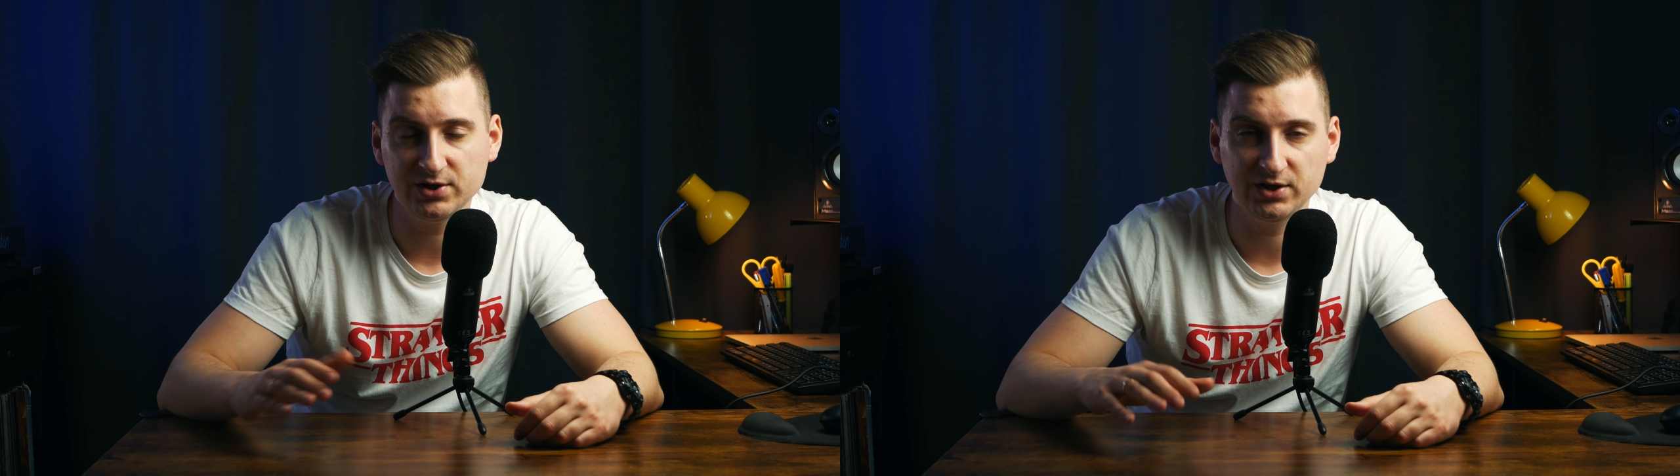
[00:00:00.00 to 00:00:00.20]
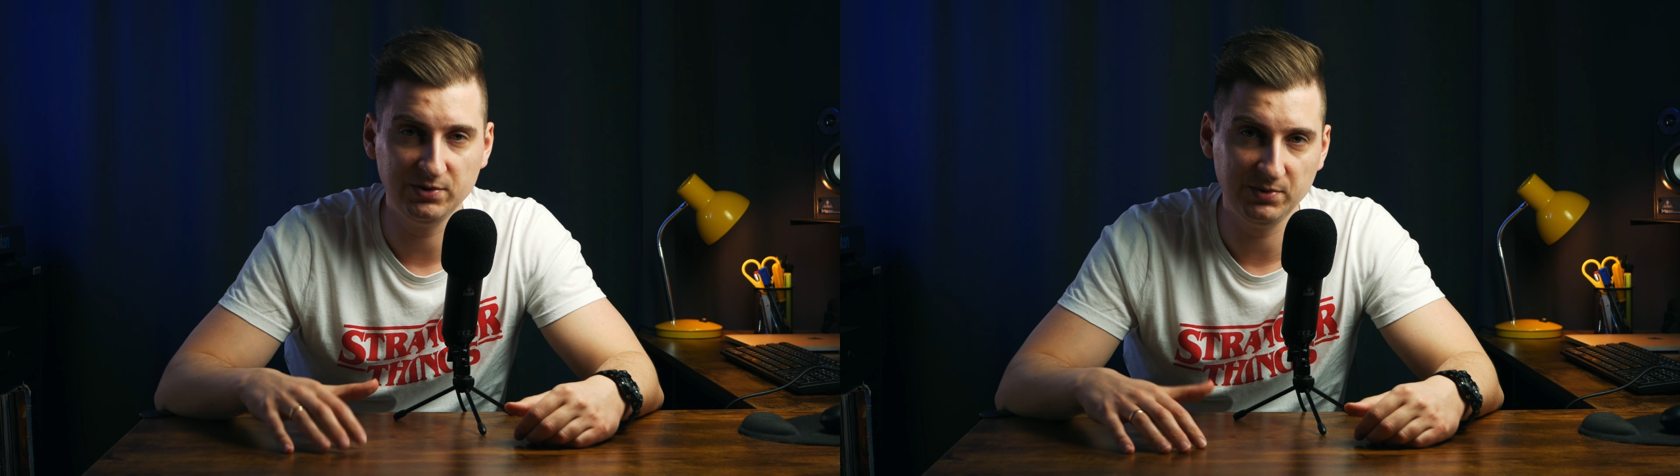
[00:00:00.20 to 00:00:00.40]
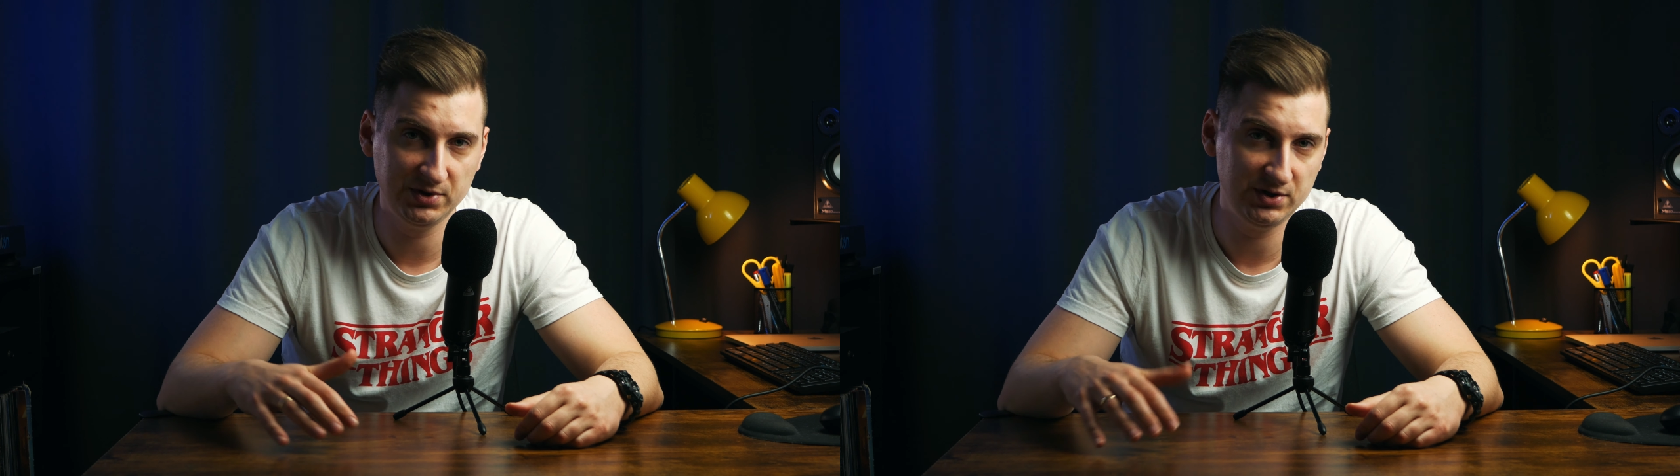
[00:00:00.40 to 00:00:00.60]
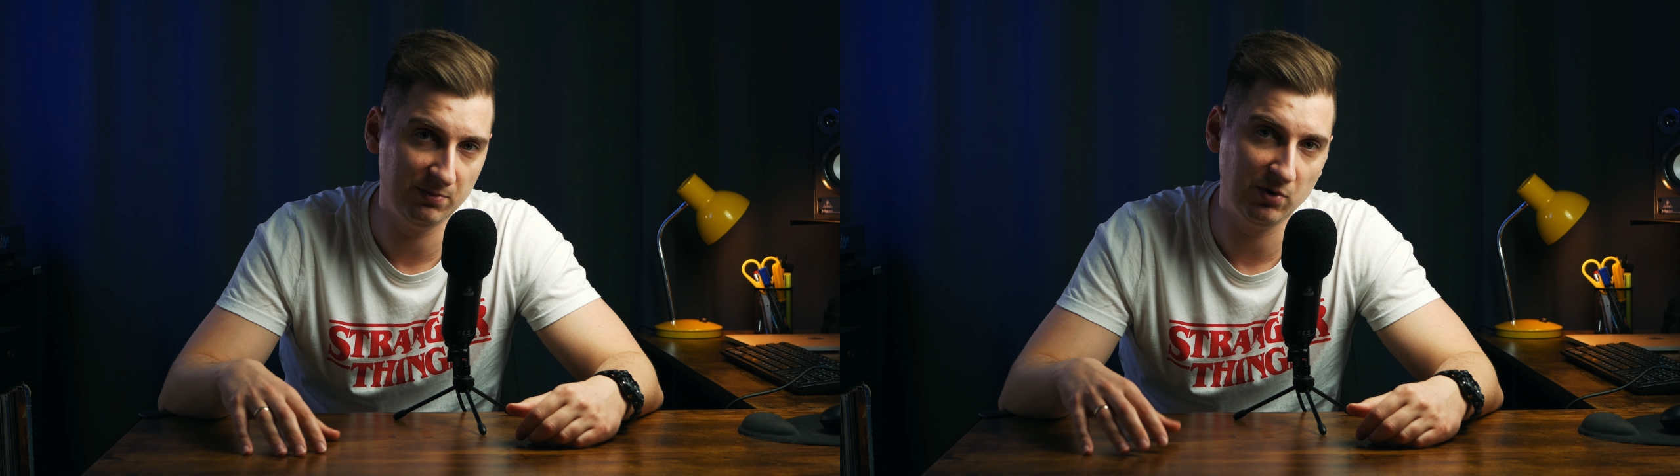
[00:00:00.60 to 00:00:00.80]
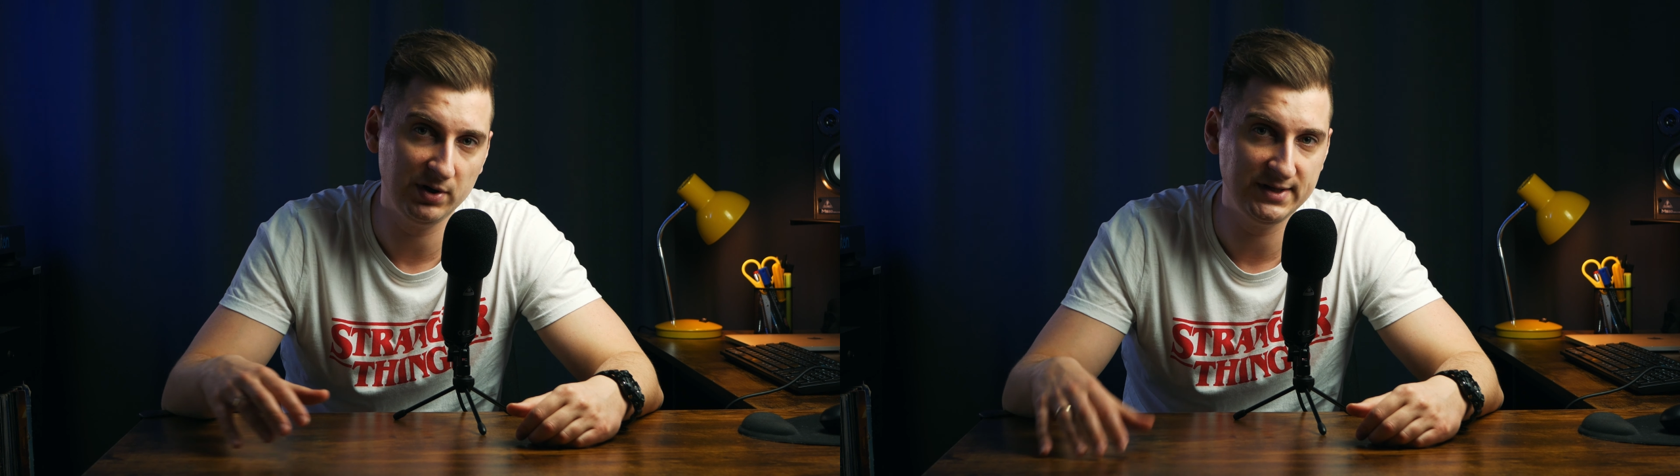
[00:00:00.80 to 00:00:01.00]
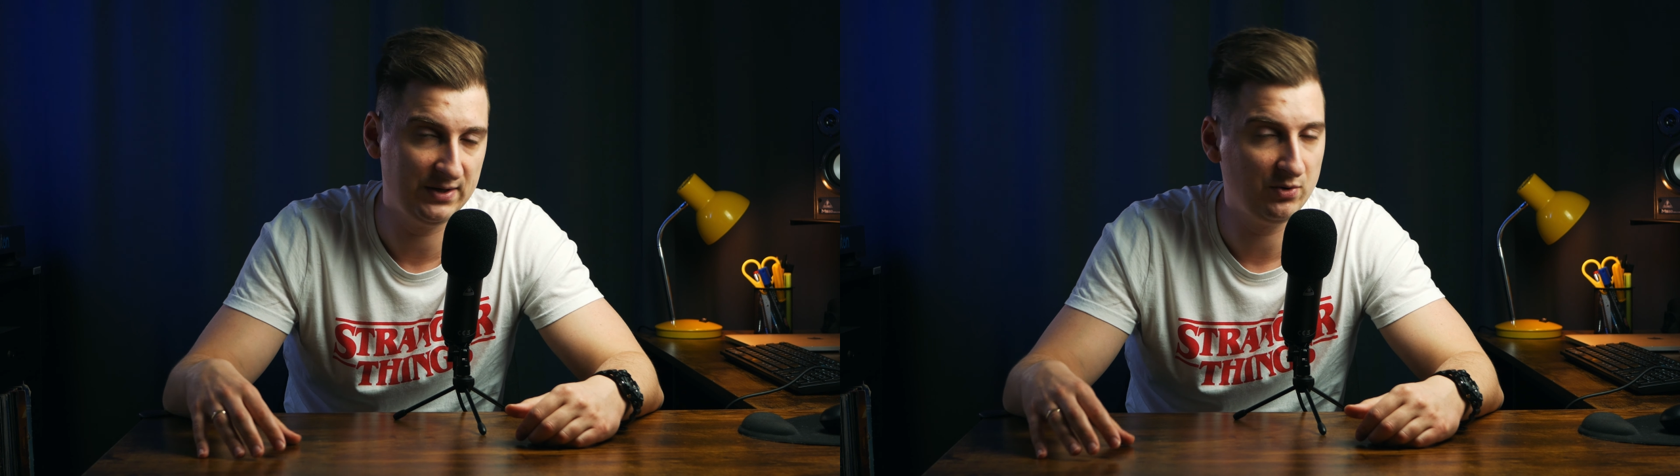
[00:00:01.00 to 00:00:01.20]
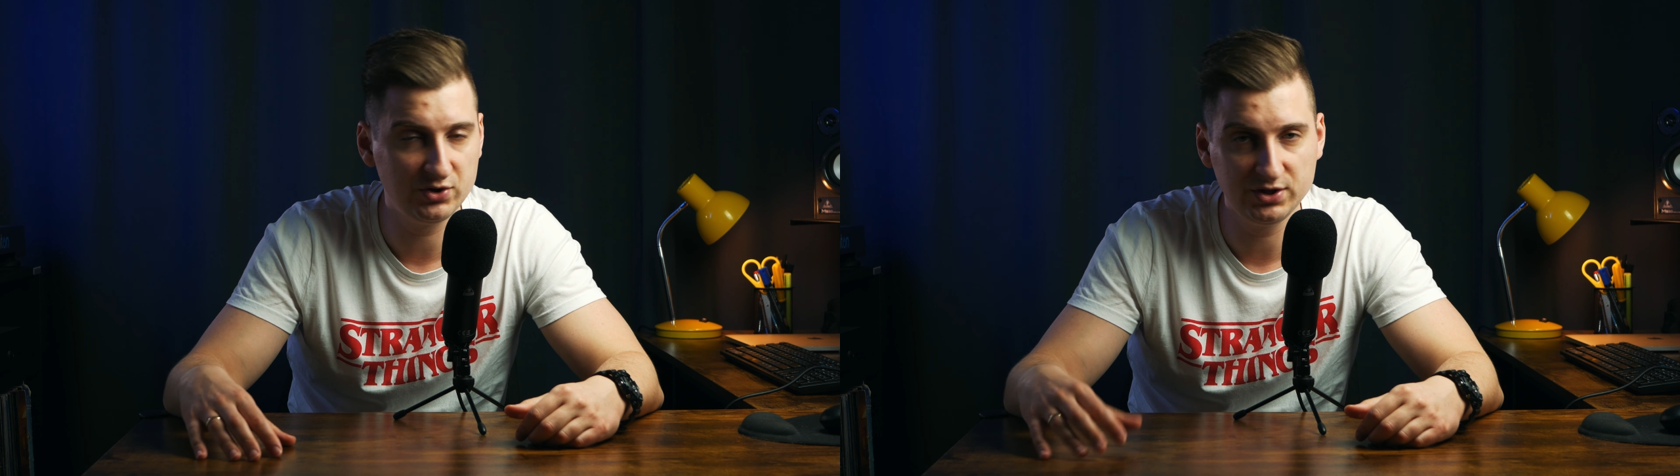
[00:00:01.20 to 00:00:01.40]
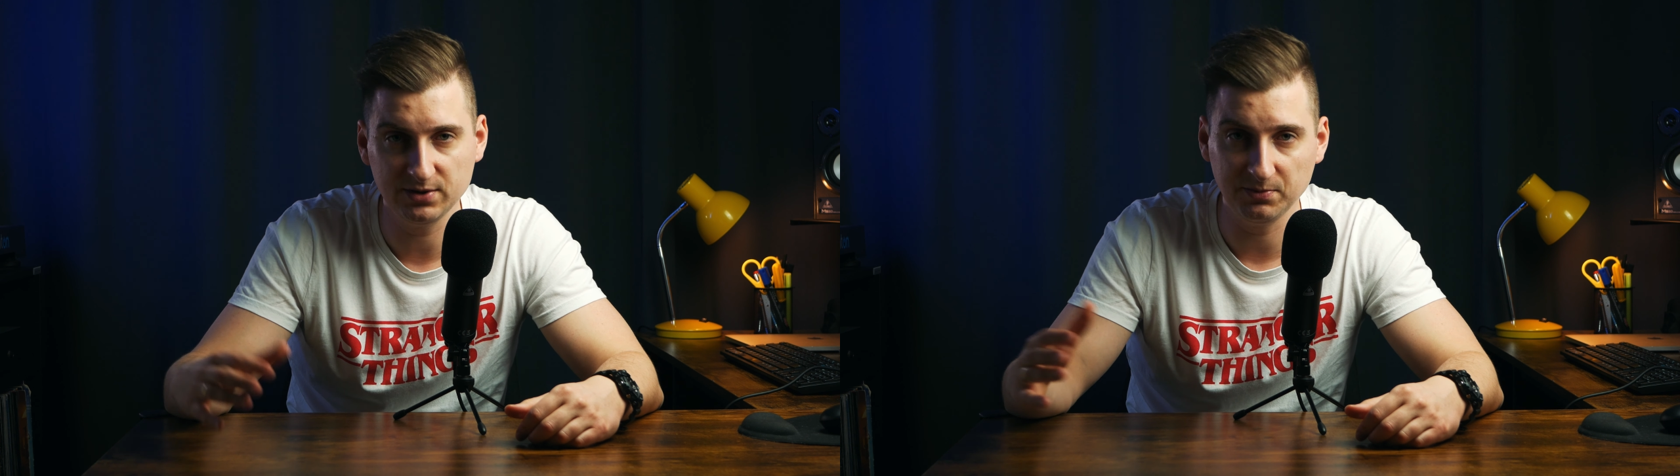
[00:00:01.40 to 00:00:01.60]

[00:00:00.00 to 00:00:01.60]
gdzie będziecie mogli założyć sobie